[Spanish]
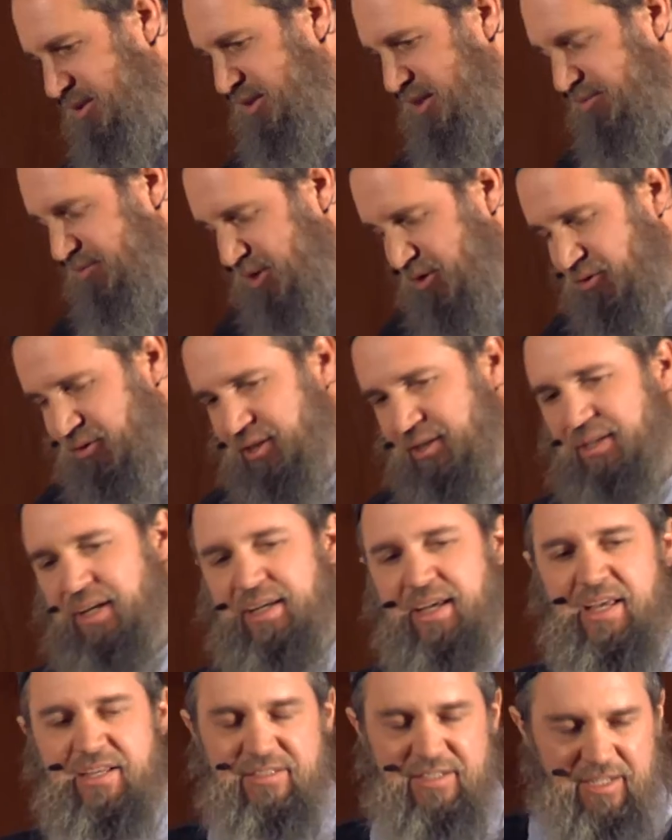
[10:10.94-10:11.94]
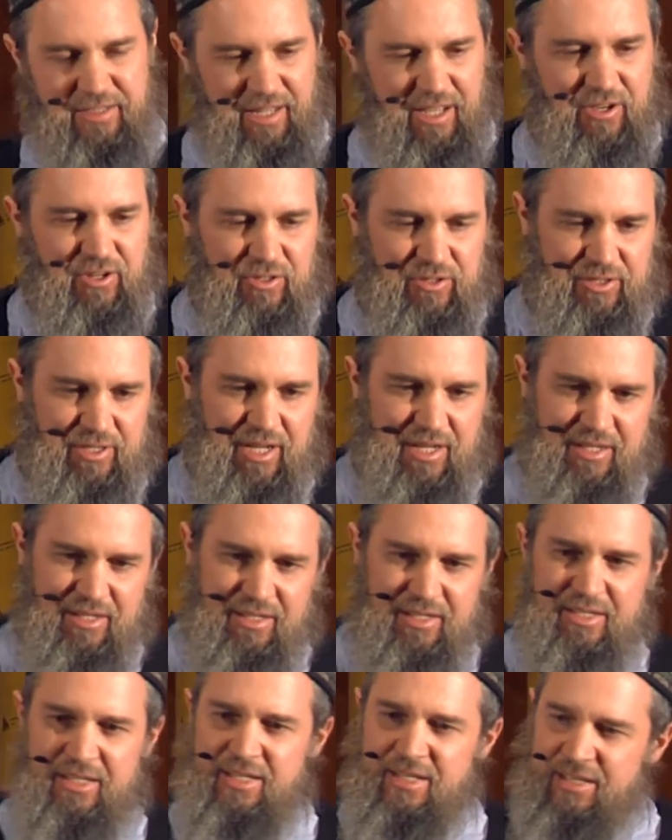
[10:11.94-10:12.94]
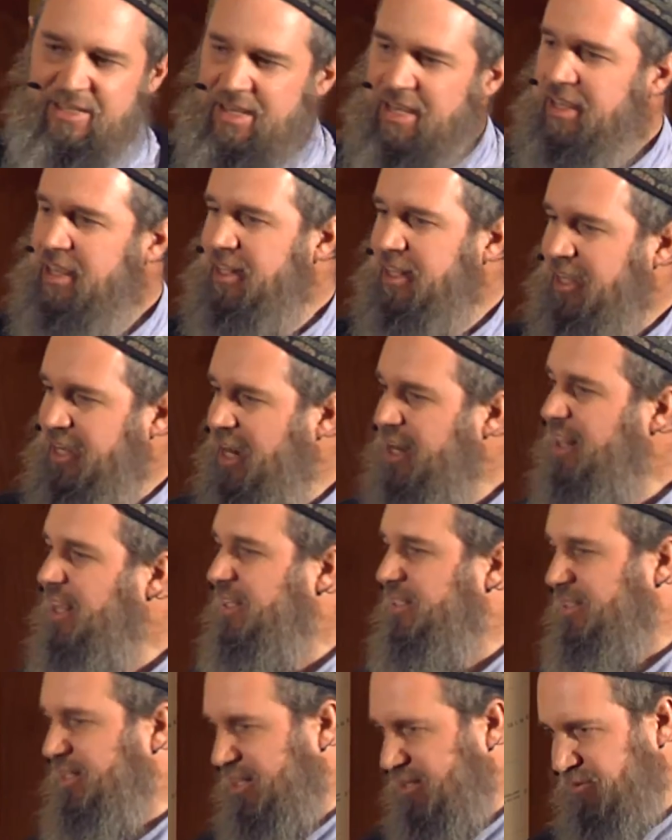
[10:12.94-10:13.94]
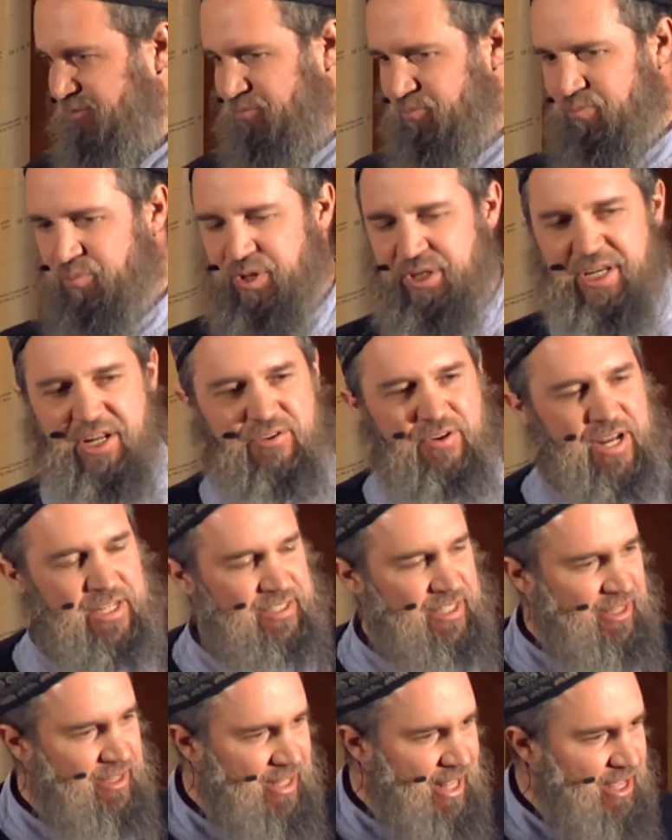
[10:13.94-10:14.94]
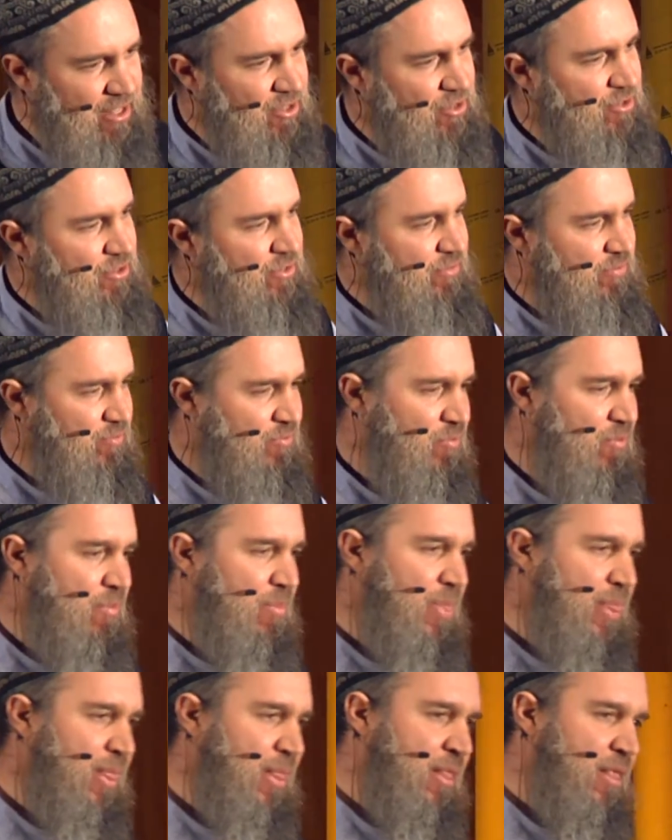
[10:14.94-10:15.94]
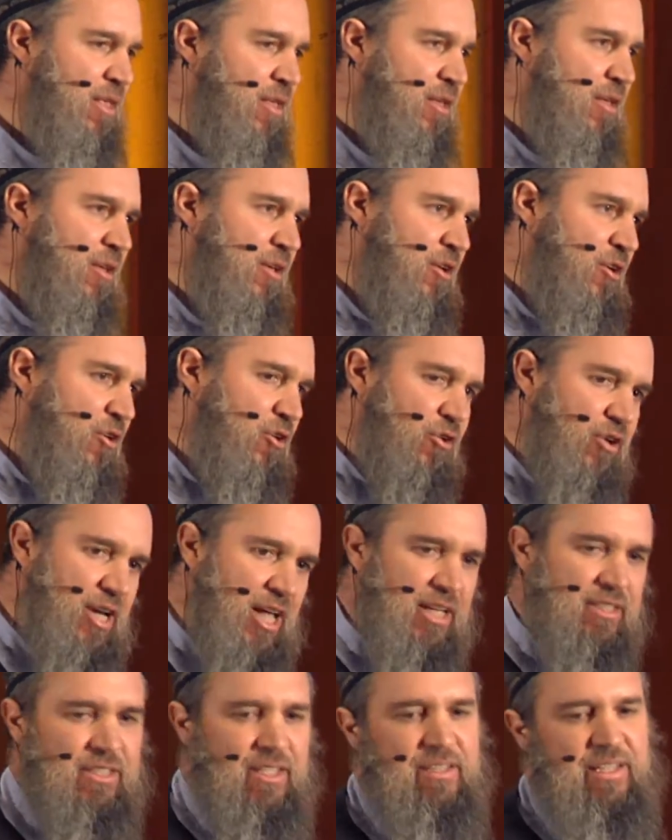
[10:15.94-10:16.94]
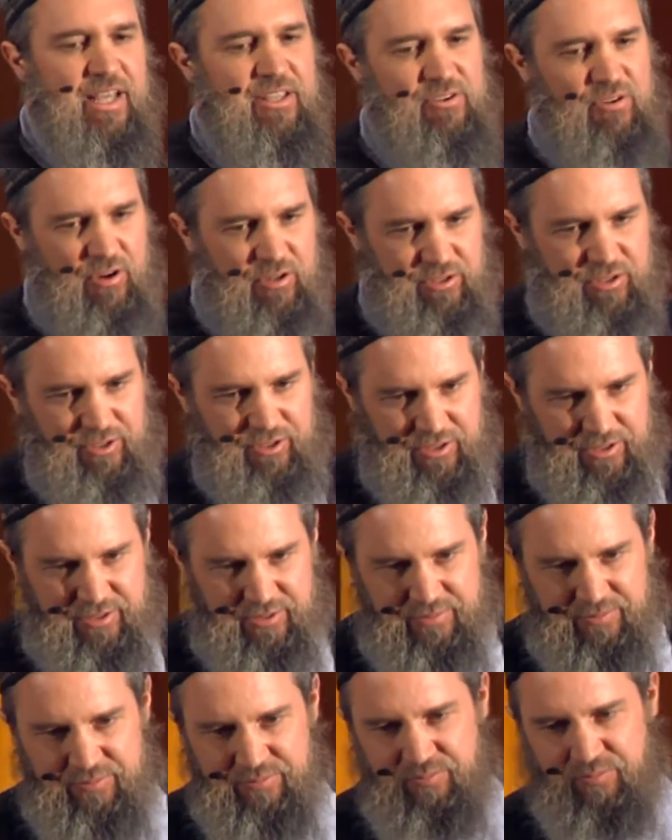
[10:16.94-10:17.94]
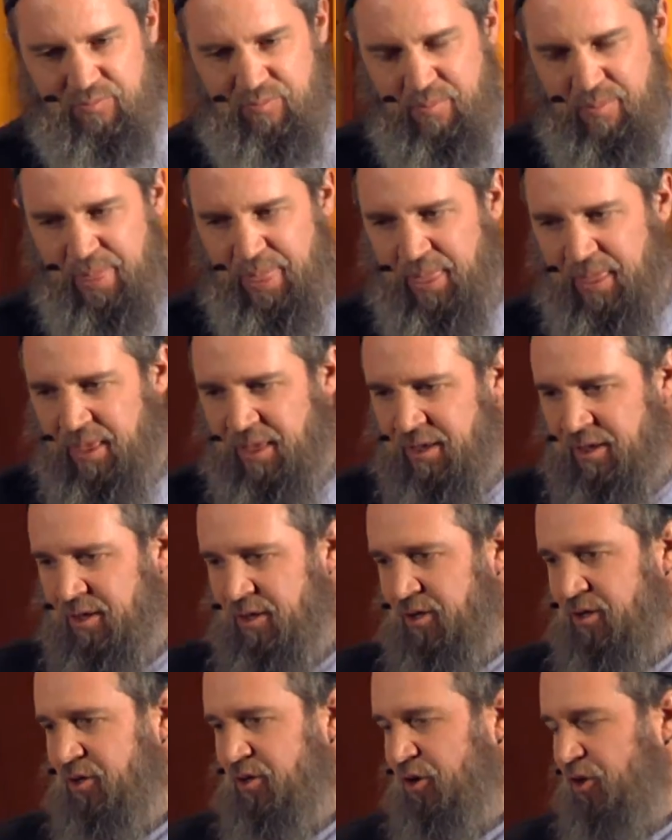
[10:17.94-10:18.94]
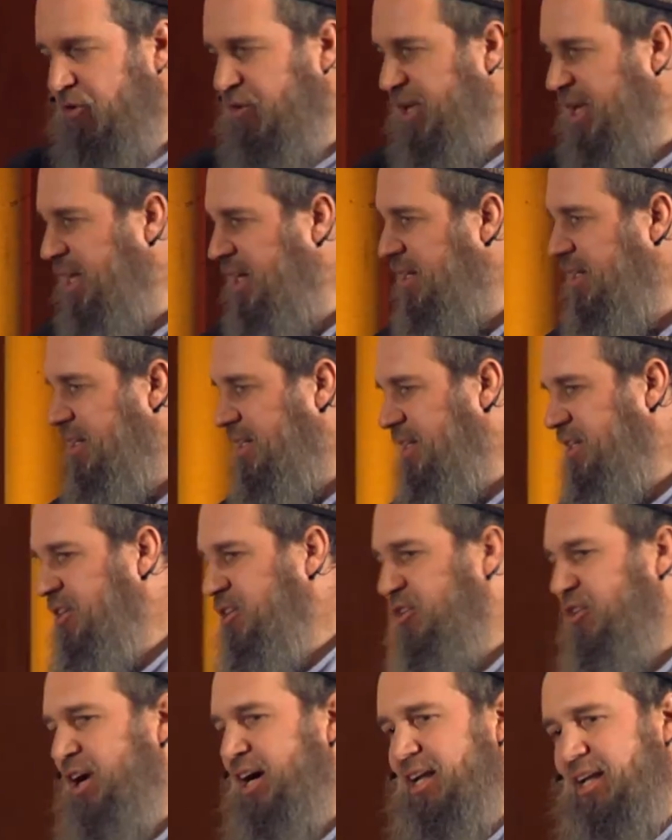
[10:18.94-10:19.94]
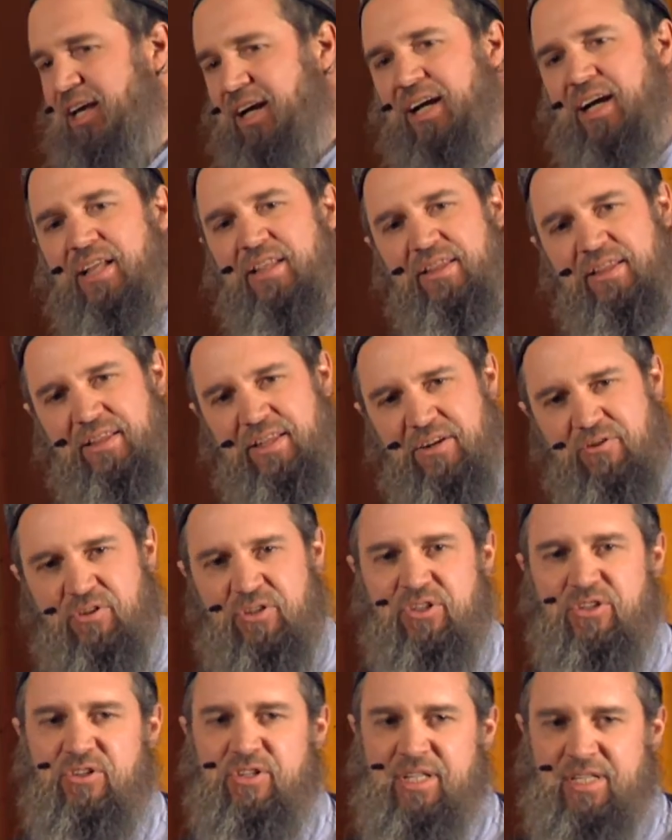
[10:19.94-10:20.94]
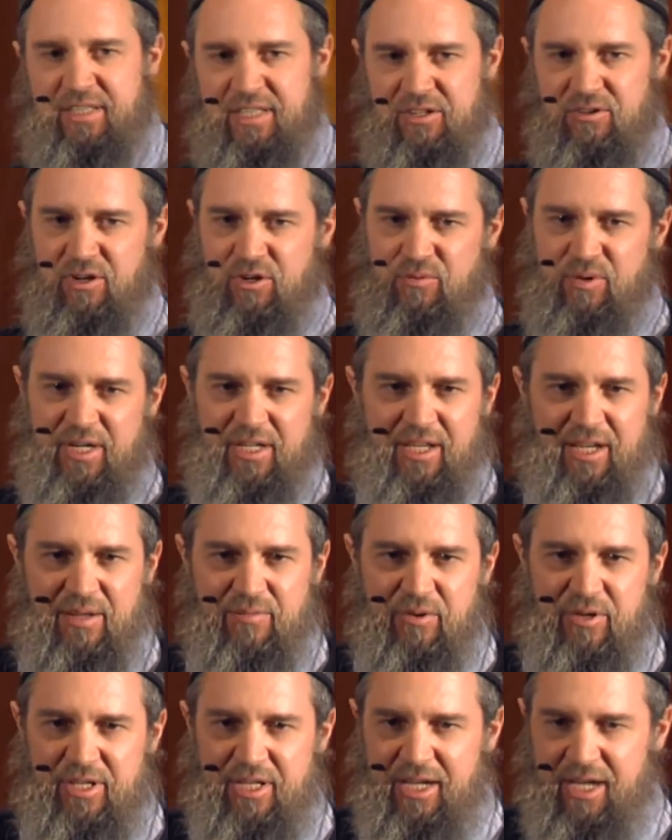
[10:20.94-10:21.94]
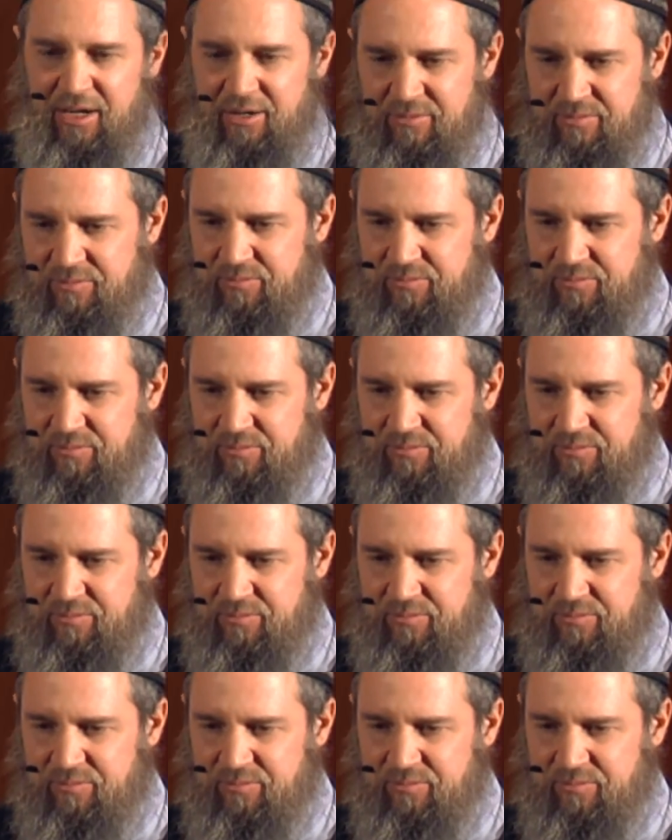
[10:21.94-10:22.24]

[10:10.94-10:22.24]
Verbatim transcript: también nos dice que hay ciertas cosas que hay que dejar de hacer porque nos hacen daño o le hacen daño a otros, o bien nos alejan de nuestro destino al cual queremos llegar.